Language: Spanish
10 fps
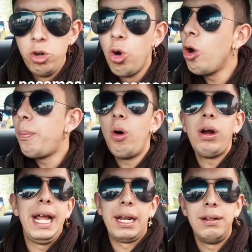No lo puedo
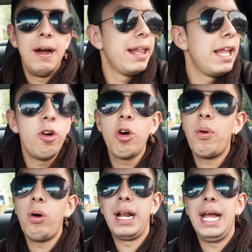creer, la verdad no lo
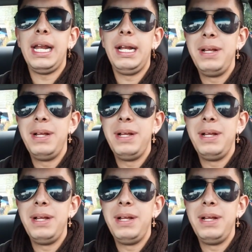puedo creer.